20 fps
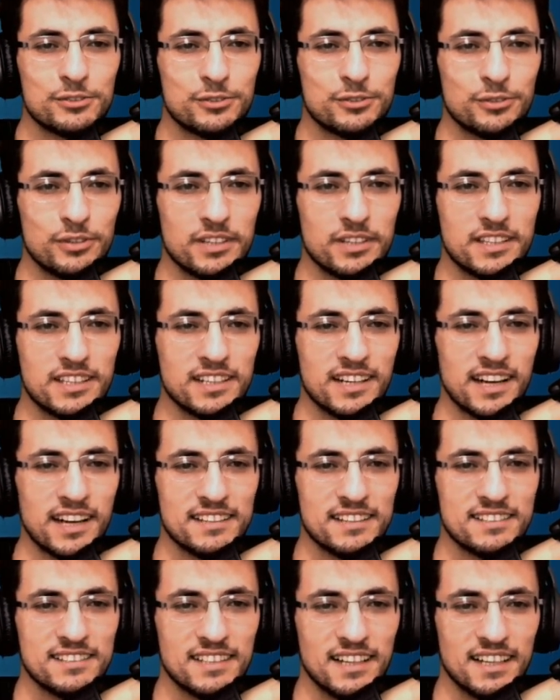Şu iki
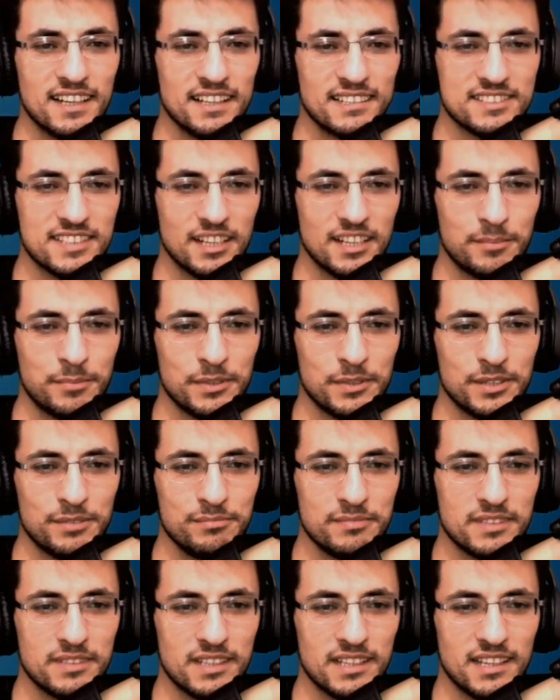kartı da şey
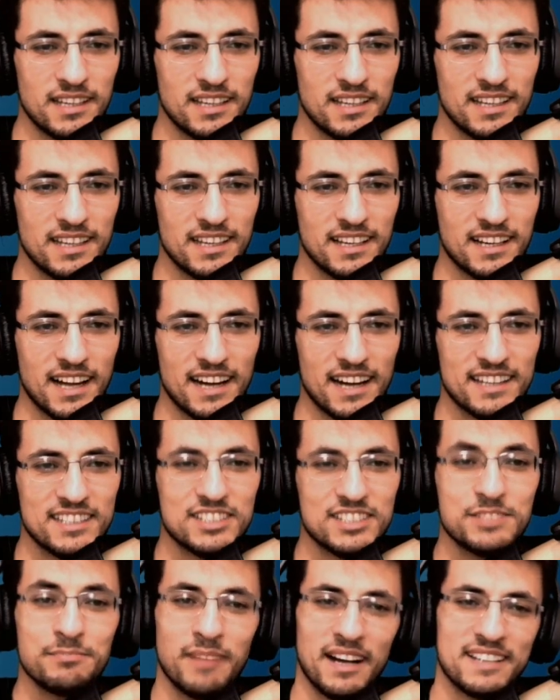yapalım. Ee,
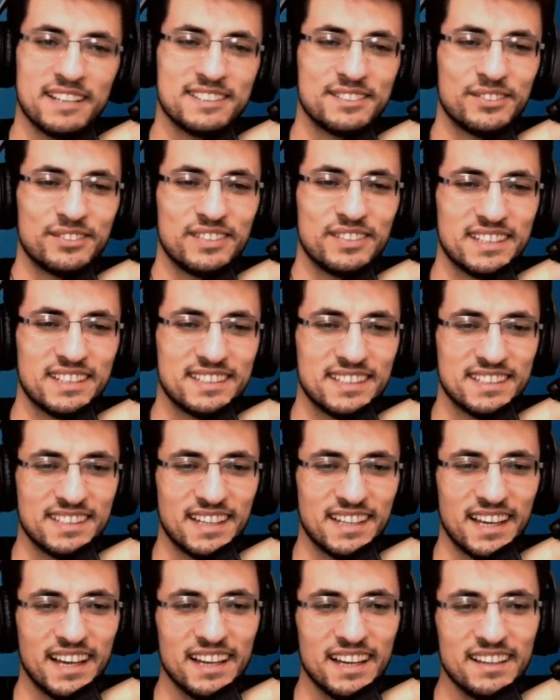kardeşim baksın onların
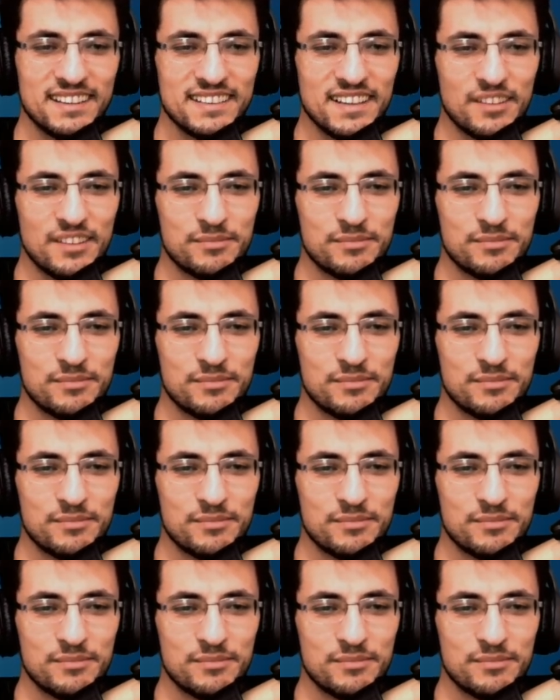tadına ya.